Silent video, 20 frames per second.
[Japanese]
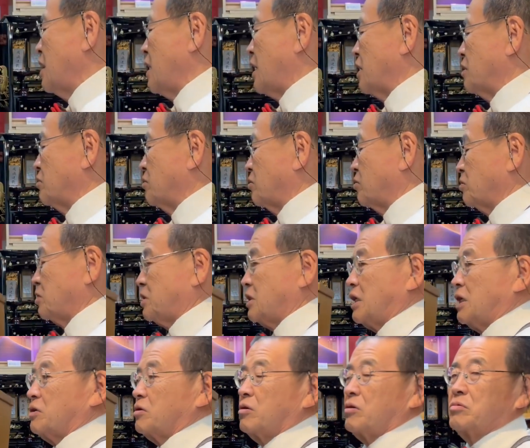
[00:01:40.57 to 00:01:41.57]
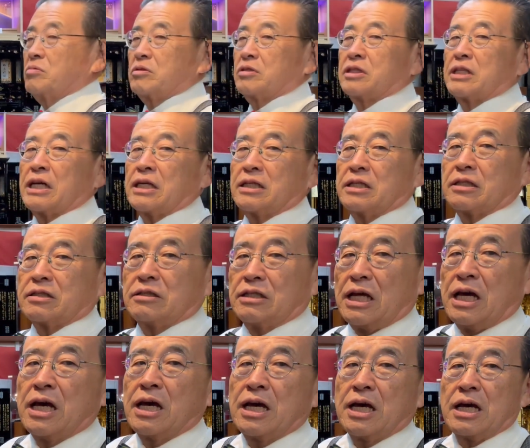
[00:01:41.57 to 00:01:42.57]
あの、こちらのお仏壇です
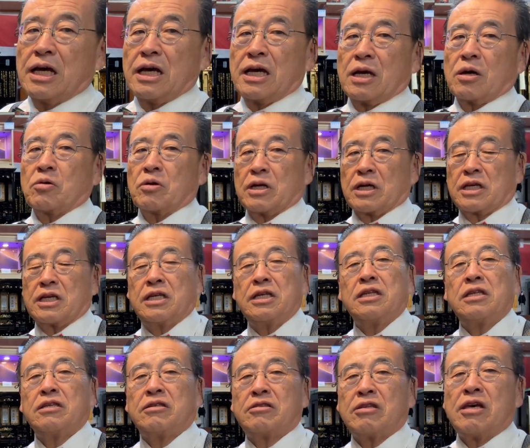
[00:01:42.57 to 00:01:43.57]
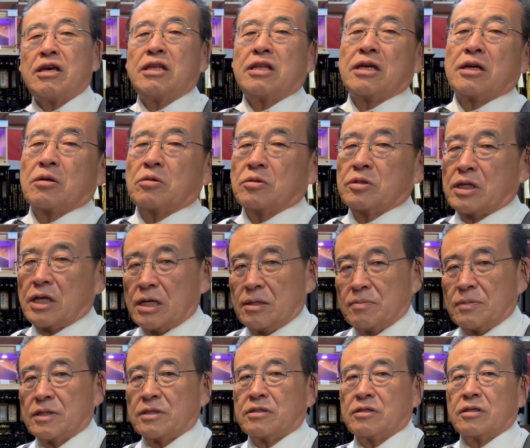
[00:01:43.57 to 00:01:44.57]
ね。えー、これは霧製でござい
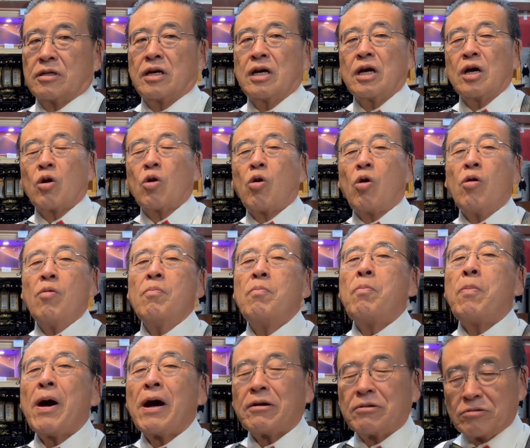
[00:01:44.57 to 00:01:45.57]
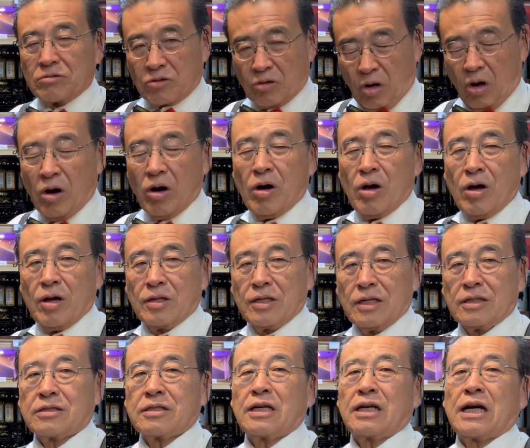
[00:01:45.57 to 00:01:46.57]
ます。コンパクト。
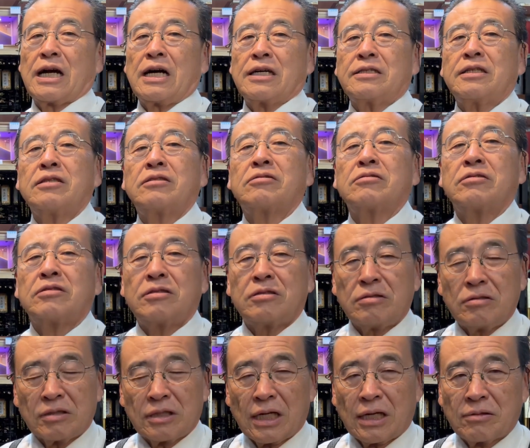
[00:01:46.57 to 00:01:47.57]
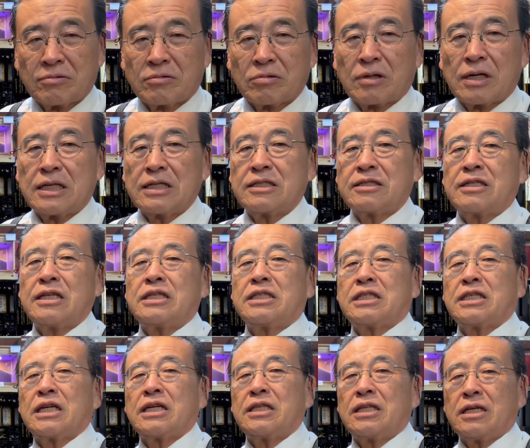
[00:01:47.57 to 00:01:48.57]
ですから仮設住宅とかに設
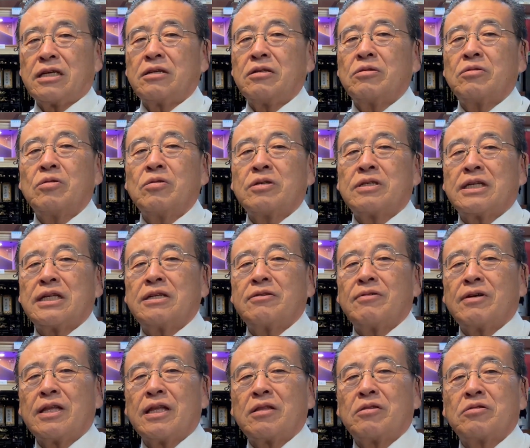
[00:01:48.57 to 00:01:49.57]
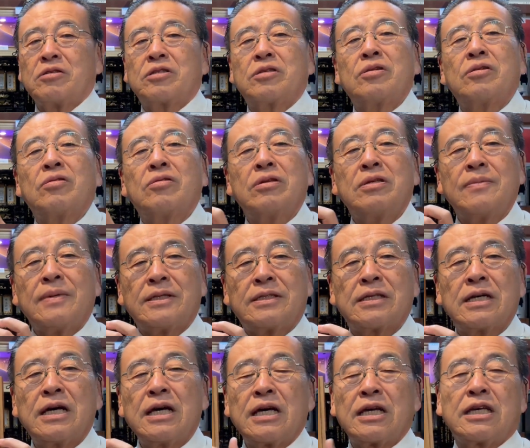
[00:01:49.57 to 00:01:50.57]
置ができる大きさにわざとしております。
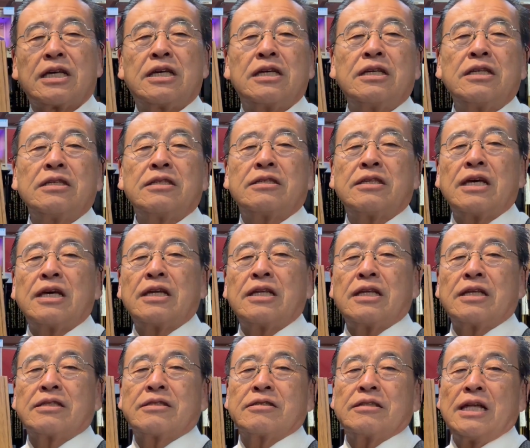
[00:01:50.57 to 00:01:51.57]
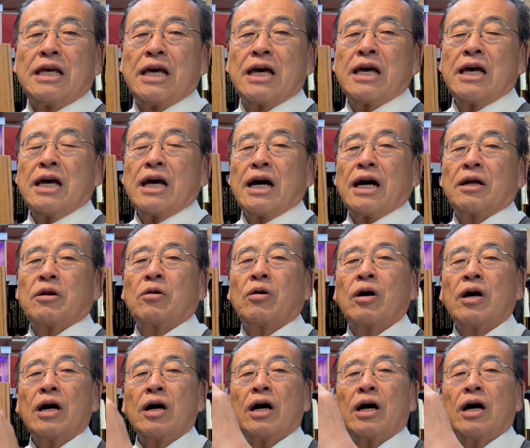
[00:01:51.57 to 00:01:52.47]
切り製ですね。あの、